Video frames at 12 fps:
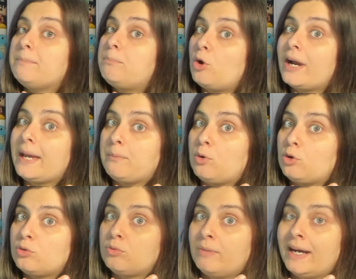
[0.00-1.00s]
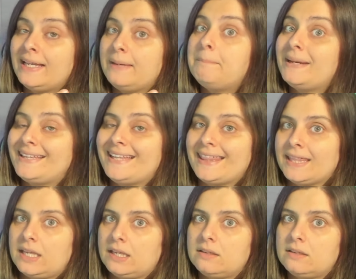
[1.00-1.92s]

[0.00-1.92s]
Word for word: en Pokémon, ¿vale? En PTC.